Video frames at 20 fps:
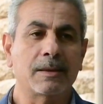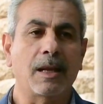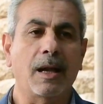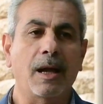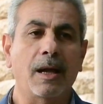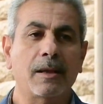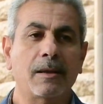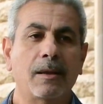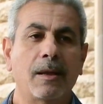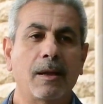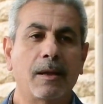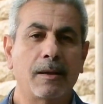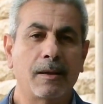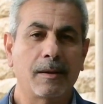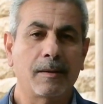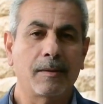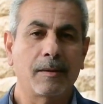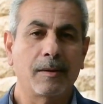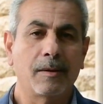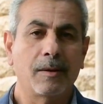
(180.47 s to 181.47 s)
سلقتنا
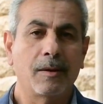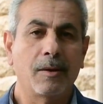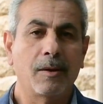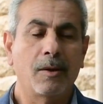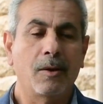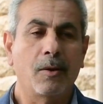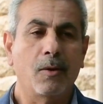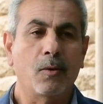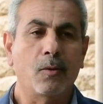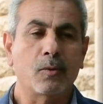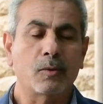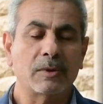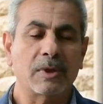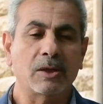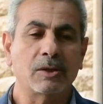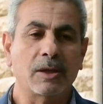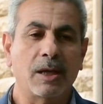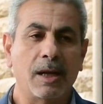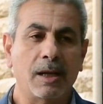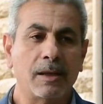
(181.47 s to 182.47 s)

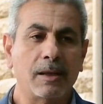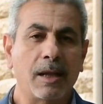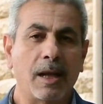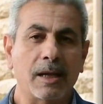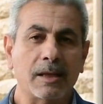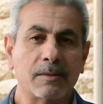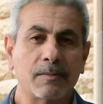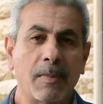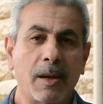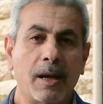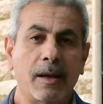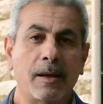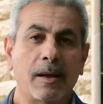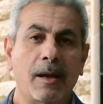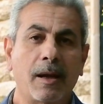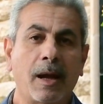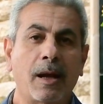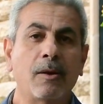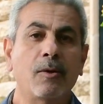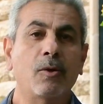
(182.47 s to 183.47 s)
وسجلتنا
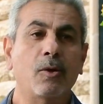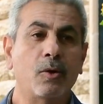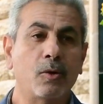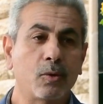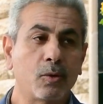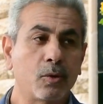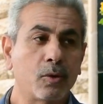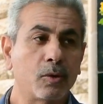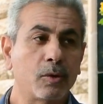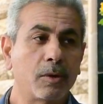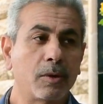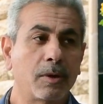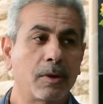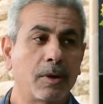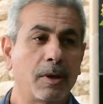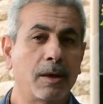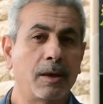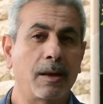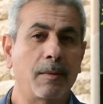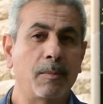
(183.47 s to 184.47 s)
أسماءنا عن الحدود
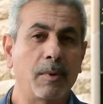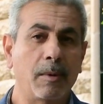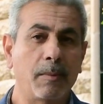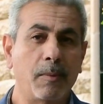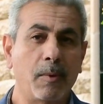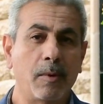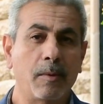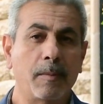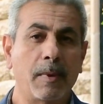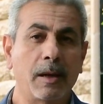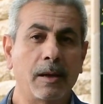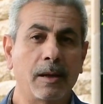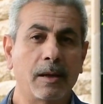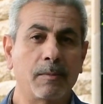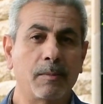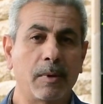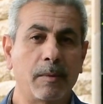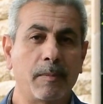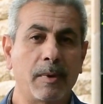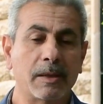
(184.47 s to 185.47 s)
كنا بالبولمانات
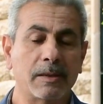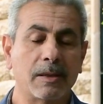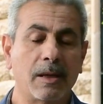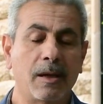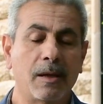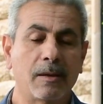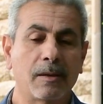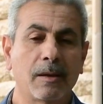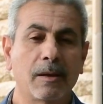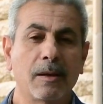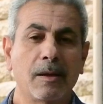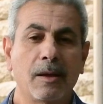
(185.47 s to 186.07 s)
بالباصات